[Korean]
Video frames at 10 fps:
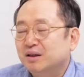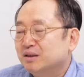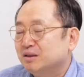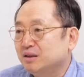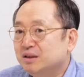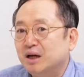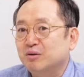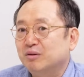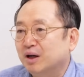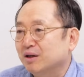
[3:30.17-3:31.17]

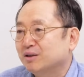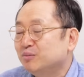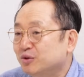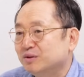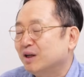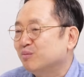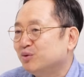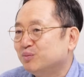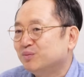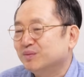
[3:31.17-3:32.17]
시장과 금융
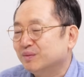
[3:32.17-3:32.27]
상품